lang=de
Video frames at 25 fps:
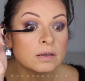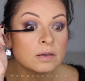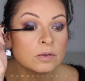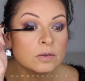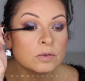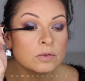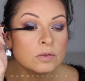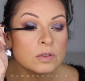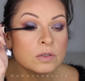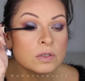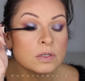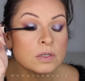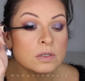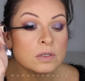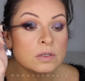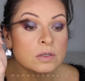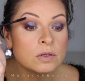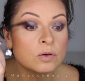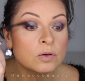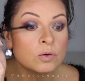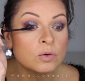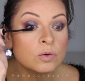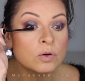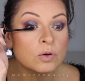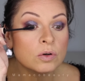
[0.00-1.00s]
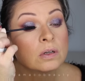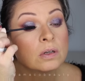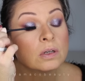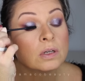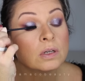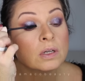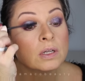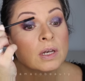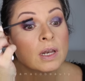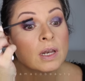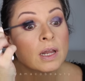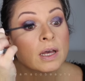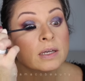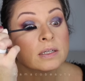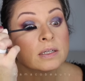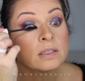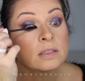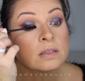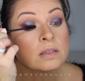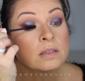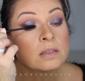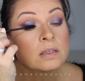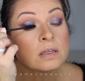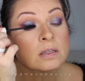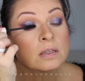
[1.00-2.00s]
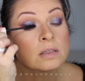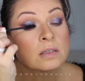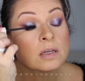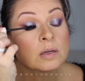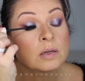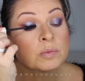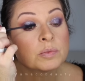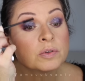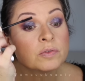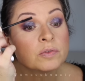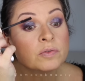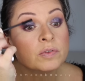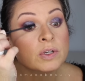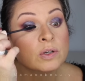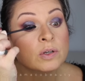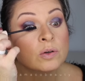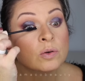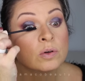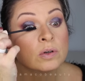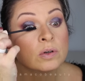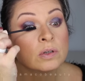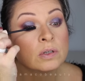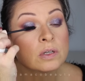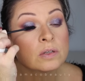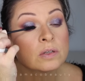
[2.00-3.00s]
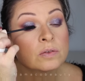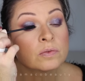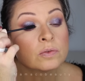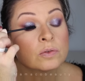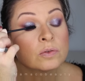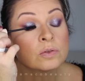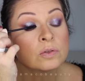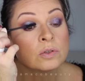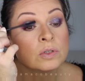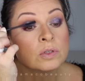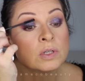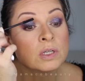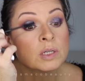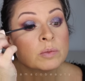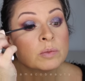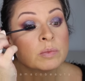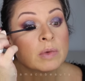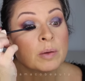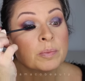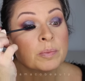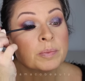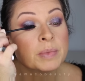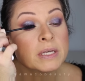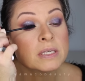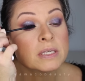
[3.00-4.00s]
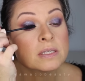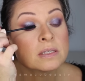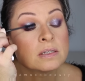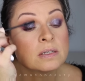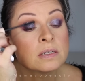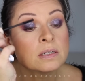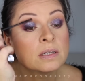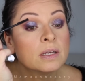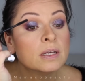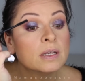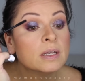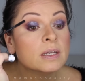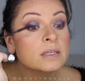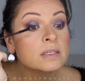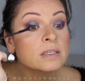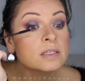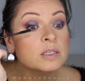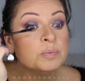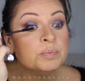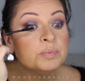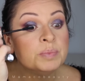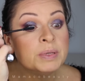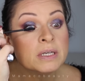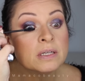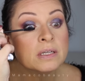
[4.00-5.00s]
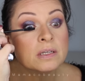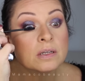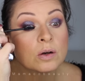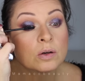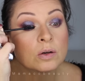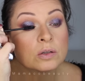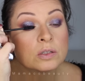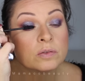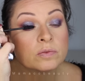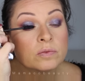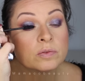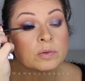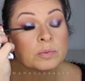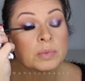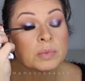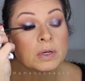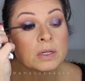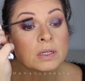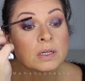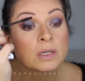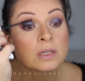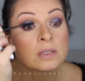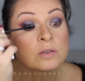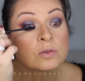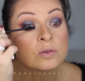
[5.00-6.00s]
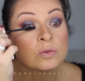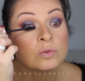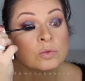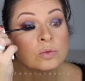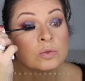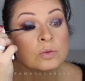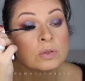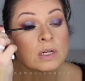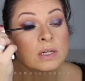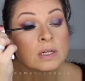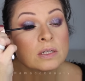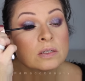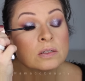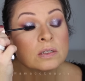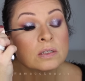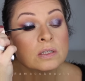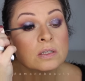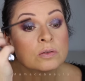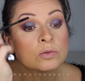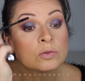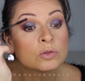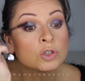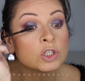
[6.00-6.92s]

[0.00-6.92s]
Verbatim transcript: und ziehe sie hoch in leichten Zickzackbewegungen. Das funktioniert immer am besten. Sie biegt auch die Wimpern ganz gut, also nicht so